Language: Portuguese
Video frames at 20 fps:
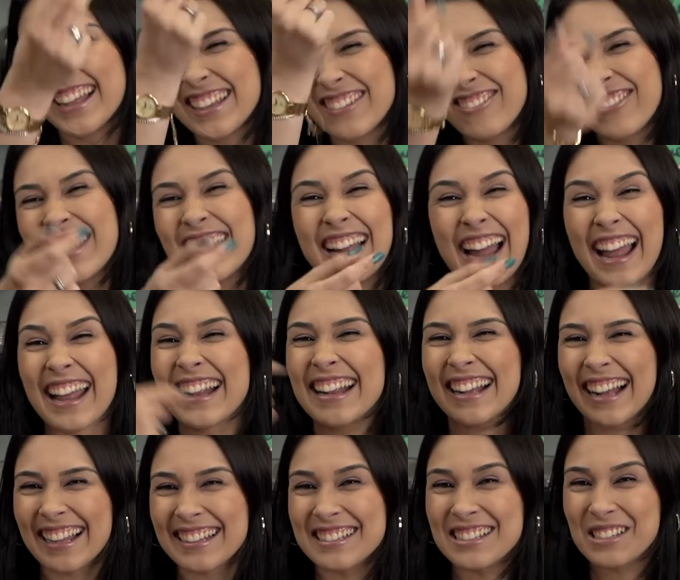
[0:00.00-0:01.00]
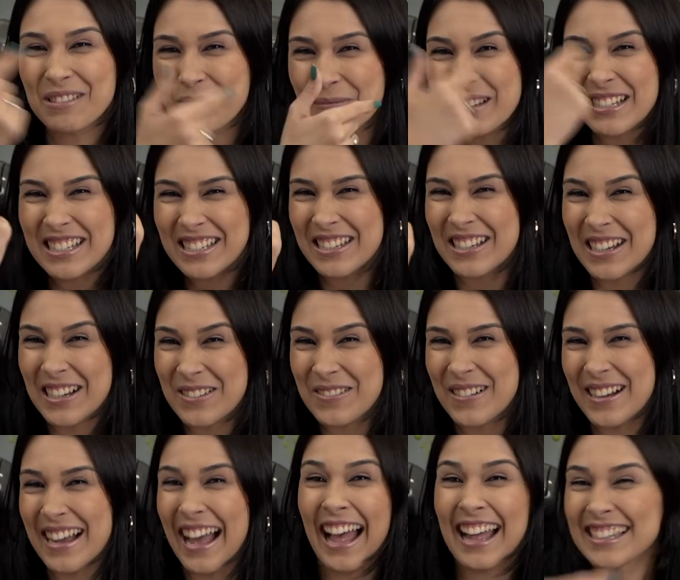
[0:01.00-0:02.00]
Ficar em casa de
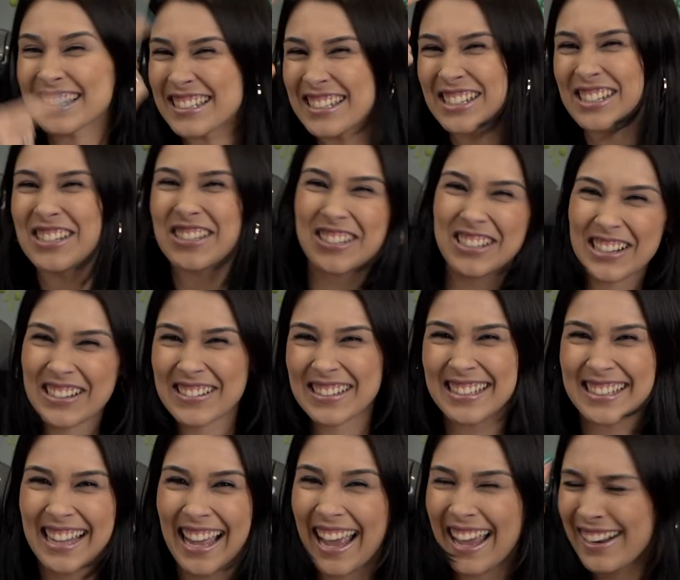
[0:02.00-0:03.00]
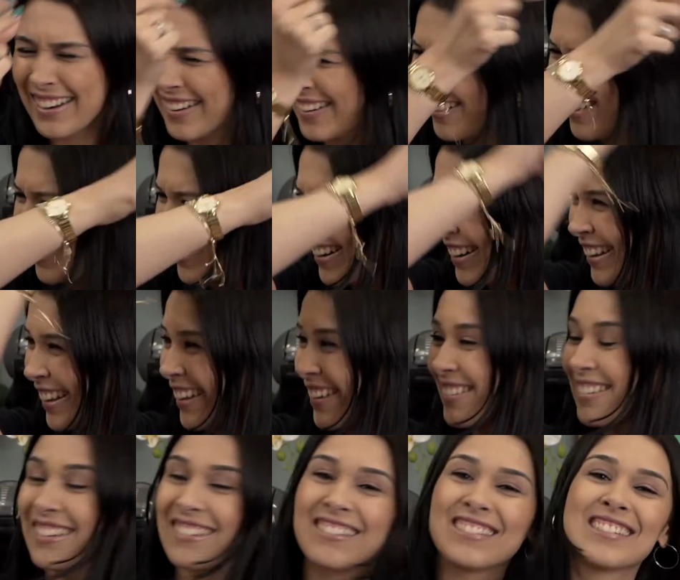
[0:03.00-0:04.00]
pijama, assistindo série, ó,
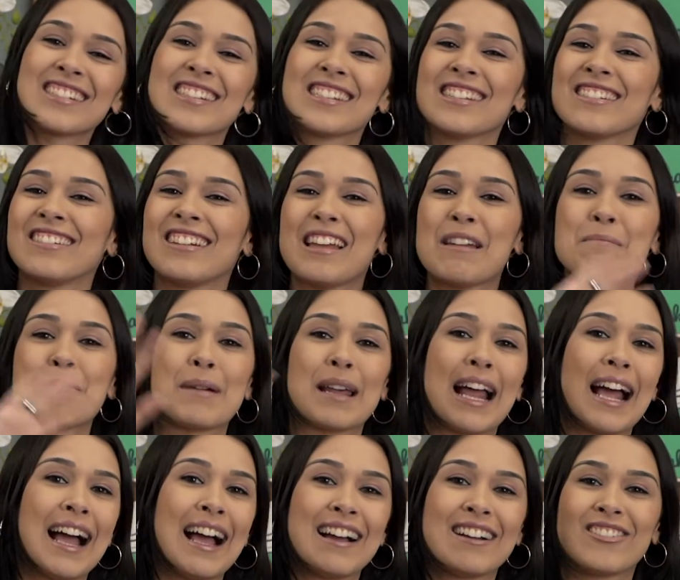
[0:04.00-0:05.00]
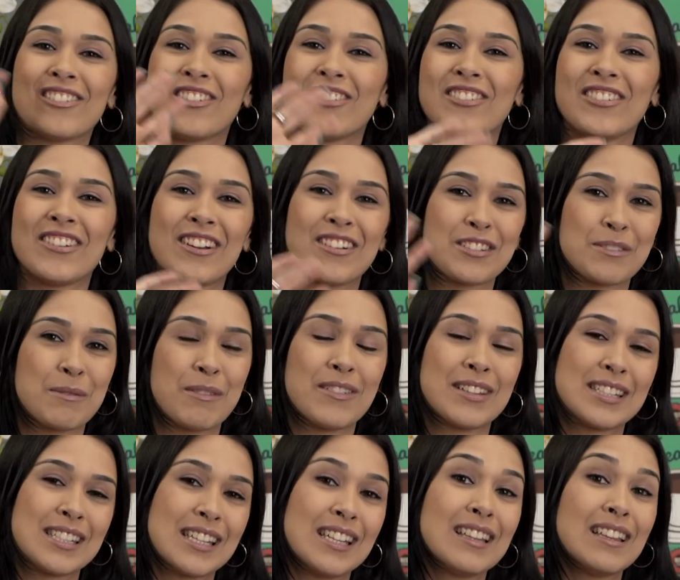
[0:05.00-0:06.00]
eu não consigo lembrar qual foi a última
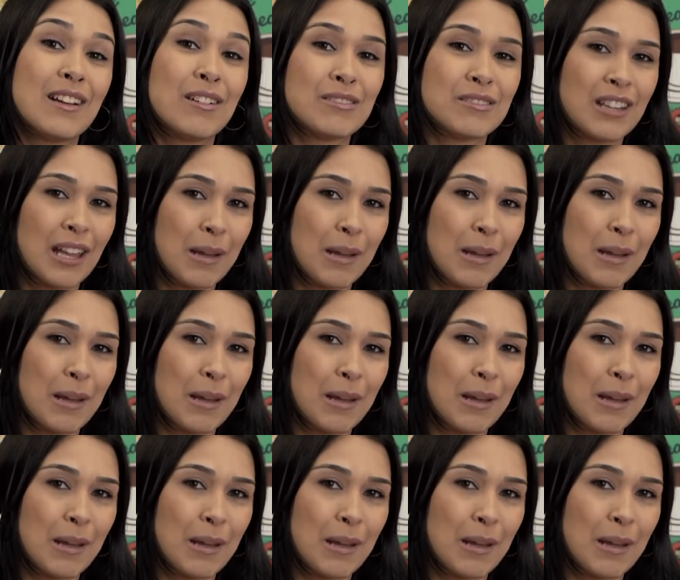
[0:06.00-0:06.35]
vez que deu